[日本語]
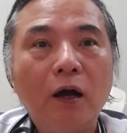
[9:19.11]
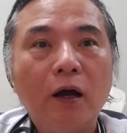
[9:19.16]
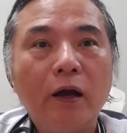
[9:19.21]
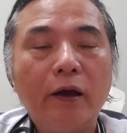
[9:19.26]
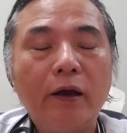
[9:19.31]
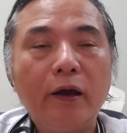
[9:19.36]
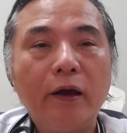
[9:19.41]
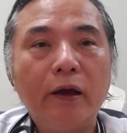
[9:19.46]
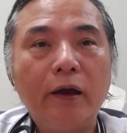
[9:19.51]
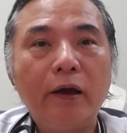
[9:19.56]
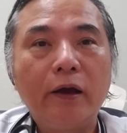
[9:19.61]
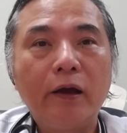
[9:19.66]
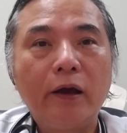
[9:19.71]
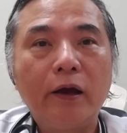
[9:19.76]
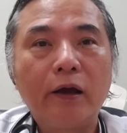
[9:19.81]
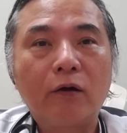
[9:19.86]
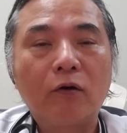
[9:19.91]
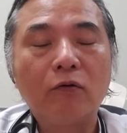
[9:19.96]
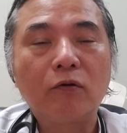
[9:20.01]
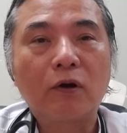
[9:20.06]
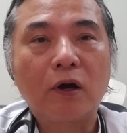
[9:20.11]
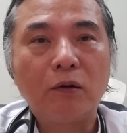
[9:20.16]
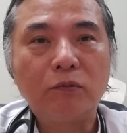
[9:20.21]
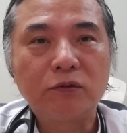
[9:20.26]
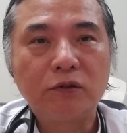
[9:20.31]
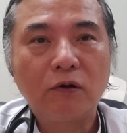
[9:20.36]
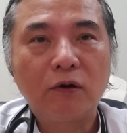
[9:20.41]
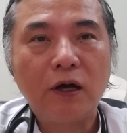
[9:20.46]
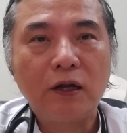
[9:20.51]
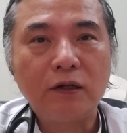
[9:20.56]
えー、この
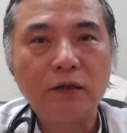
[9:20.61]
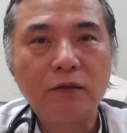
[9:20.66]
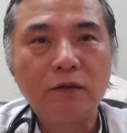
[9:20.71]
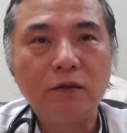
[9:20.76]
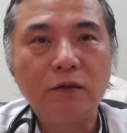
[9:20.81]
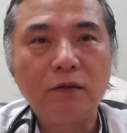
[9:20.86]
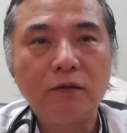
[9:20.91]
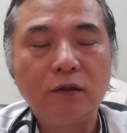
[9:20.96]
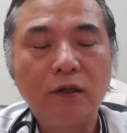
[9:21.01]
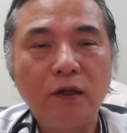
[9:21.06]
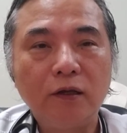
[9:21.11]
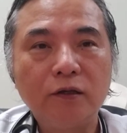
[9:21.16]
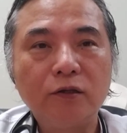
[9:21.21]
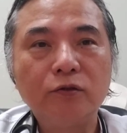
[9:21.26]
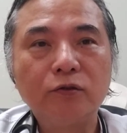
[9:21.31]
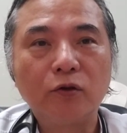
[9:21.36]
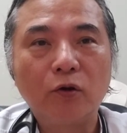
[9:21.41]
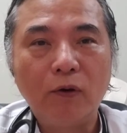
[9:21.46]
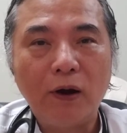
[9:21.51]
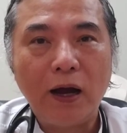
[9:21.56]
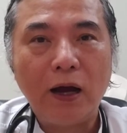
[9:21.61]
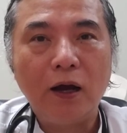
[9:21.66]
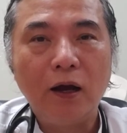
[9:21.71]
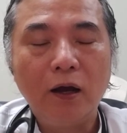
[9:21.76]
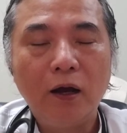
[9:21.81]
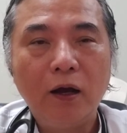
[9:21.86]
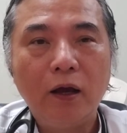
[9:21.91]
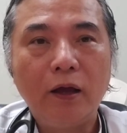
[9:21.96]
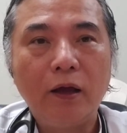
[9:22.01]
カブトガニっていうのは、